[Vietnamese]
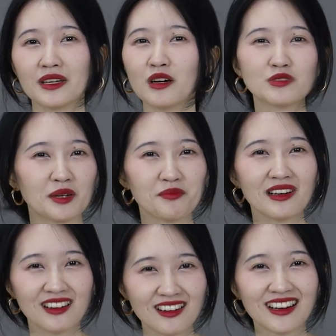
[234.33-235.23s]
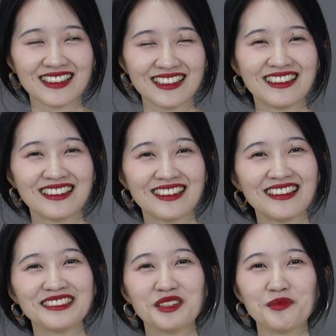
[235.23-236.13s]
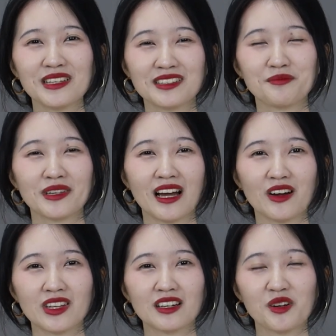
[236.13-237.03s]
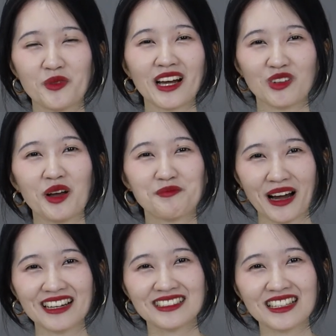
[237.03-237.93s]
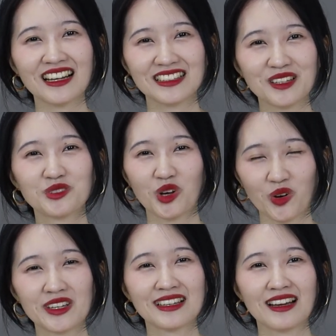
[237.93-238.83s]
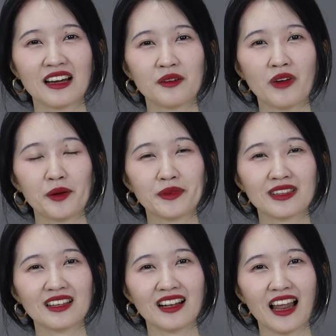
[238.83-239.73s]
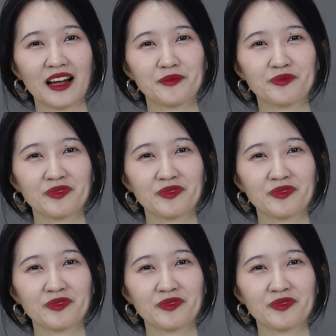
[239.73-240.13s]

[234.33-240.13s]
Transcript: mình không dám cười nhưng bây giờ thì mình đã có thể cười một cách thoải mái hơn rất là nhiều rồi và mình tin là